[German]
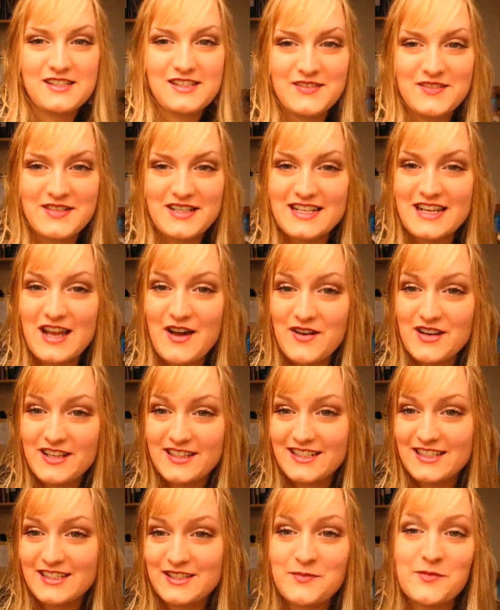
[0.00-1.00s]
So, genau in
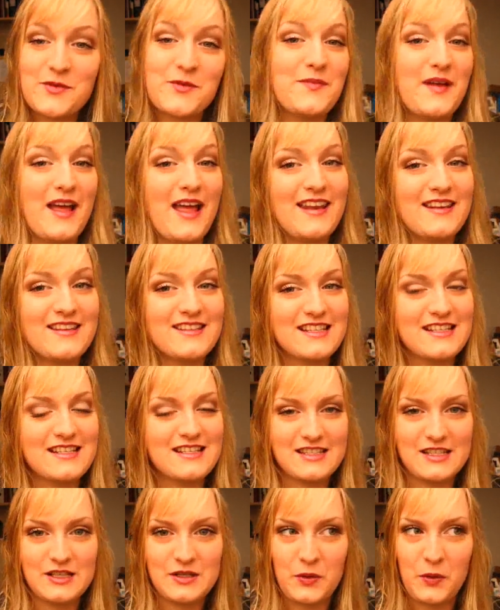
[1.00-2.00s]
diesem Moment
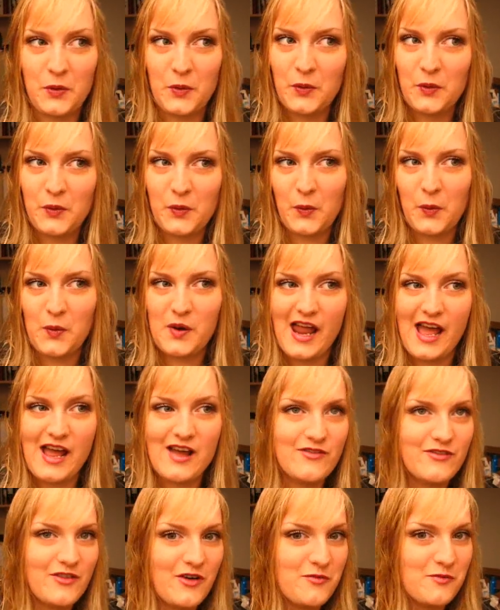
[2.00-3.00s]
ist die Coco
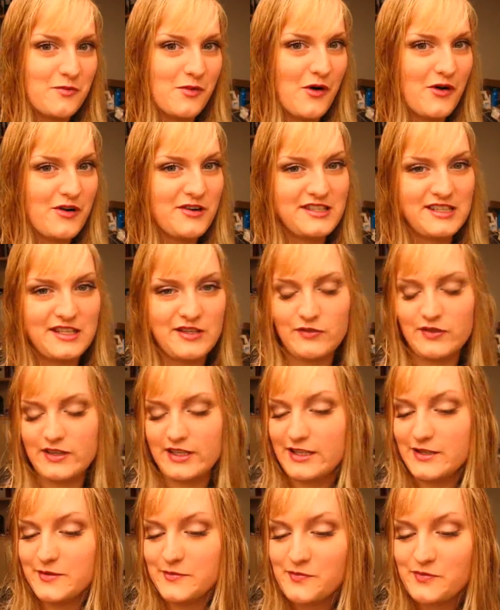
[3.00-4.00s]
live auf Blog
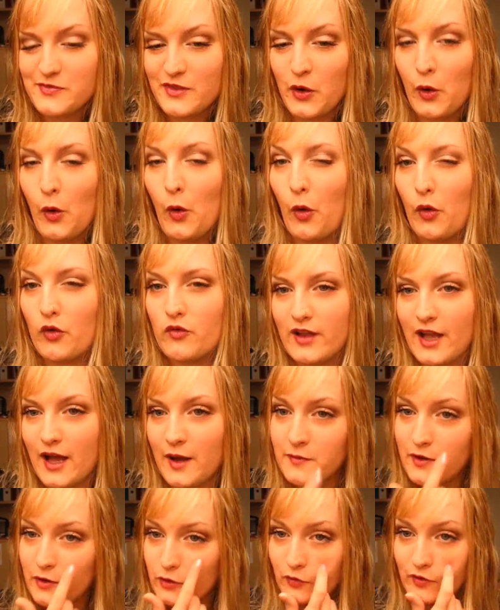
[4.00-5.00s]
TV und wir
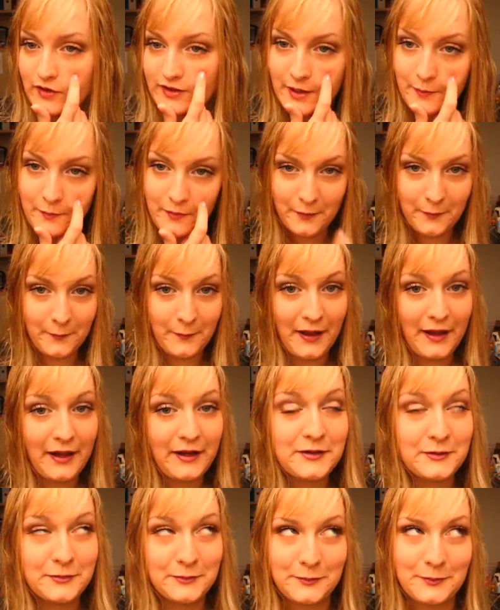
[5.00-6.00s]
haben da sowas
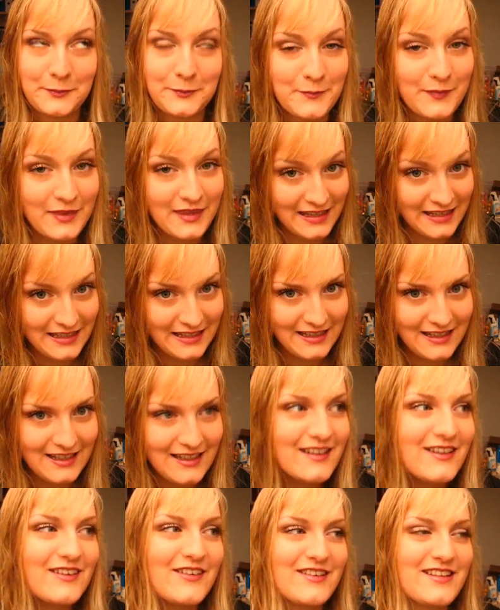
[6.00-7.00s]
abgemacht.
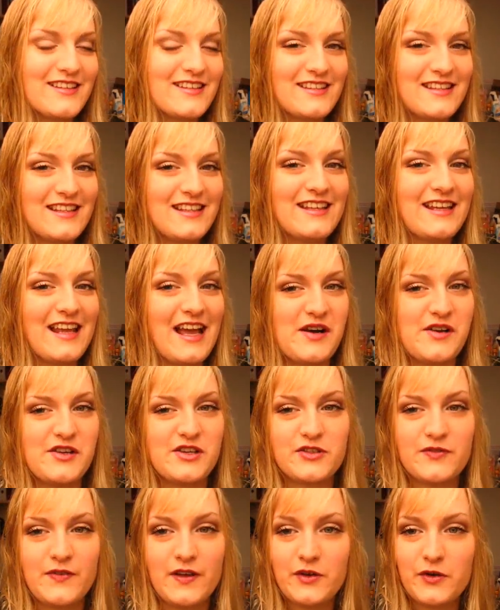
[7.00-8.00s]
Und ja,
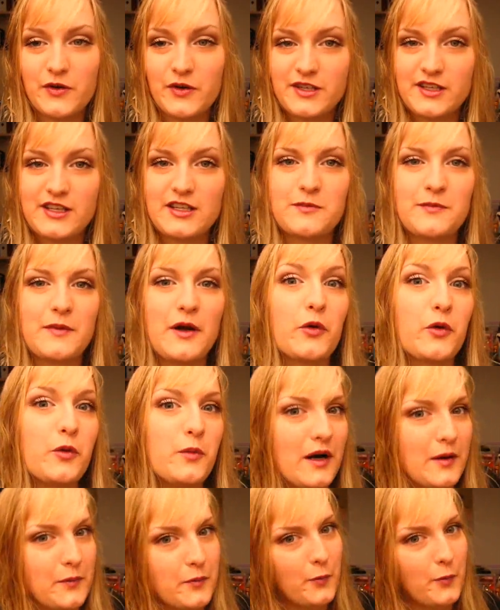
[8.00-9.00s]
ich schwenke euch jetzt mal rüber.